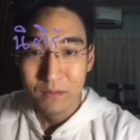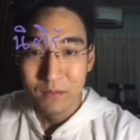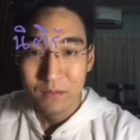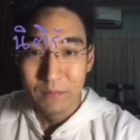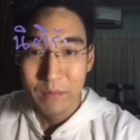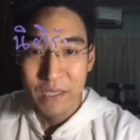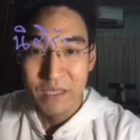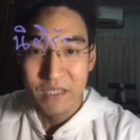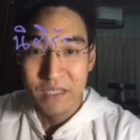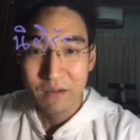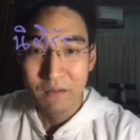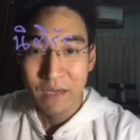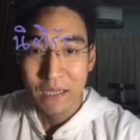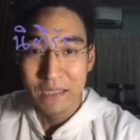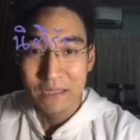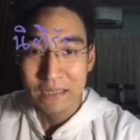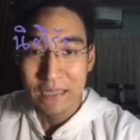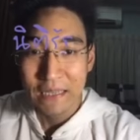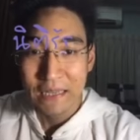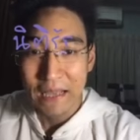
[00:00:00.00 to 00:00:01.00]
พี่เชื่อว่า
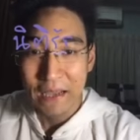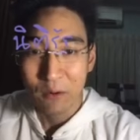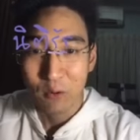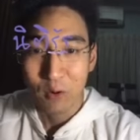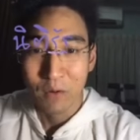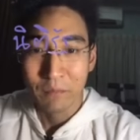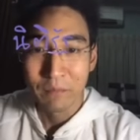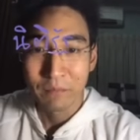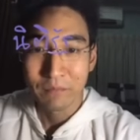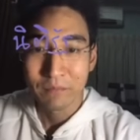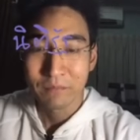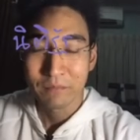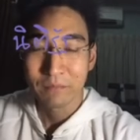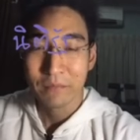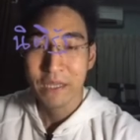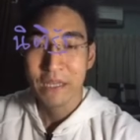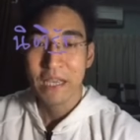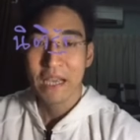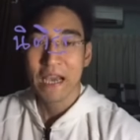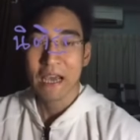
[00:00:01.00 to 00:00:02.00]
หลาย ๆ คน
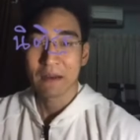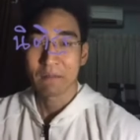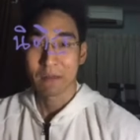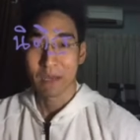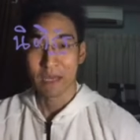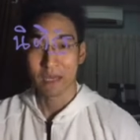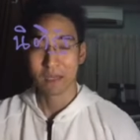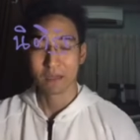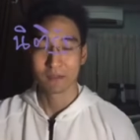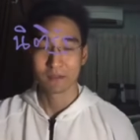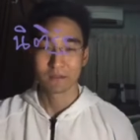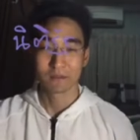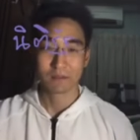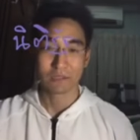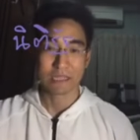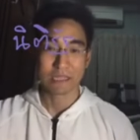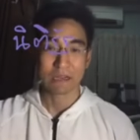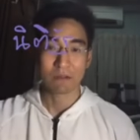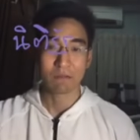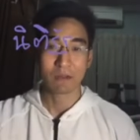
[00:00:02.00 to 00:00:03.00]
ไม่ได้อ่านมา
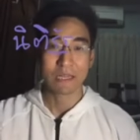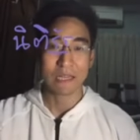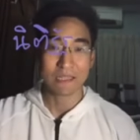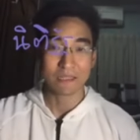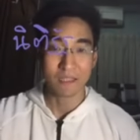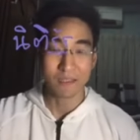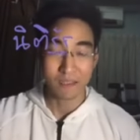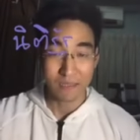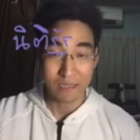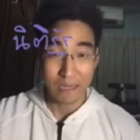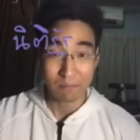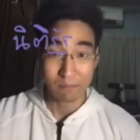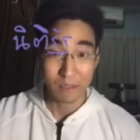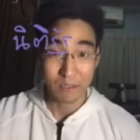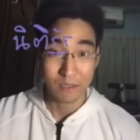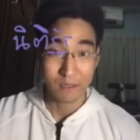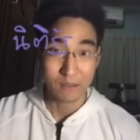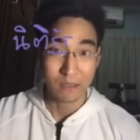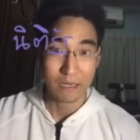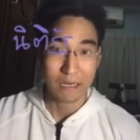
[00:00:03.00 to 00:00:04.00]
นะครับ ว่าหลักนิติรัฐมัน
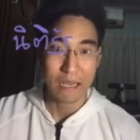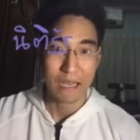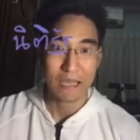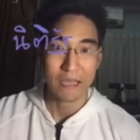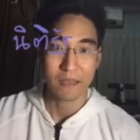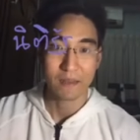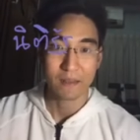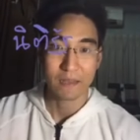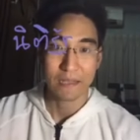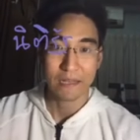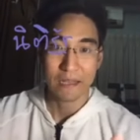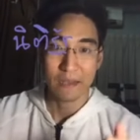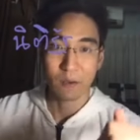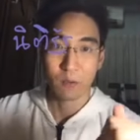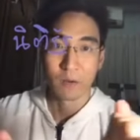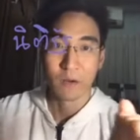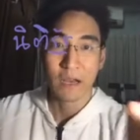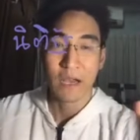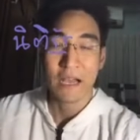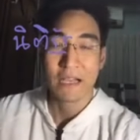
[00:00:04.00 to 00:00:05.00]
คืออะไร หลาย ๆ ค
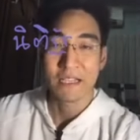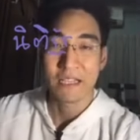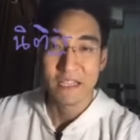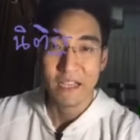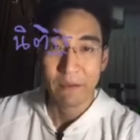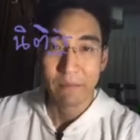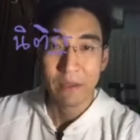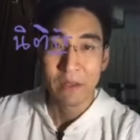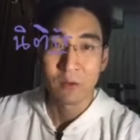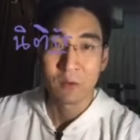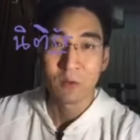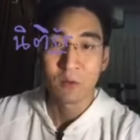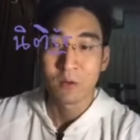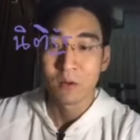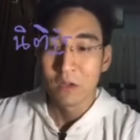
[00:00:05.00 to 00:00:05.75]
นก็อาจจะยังไม่รู้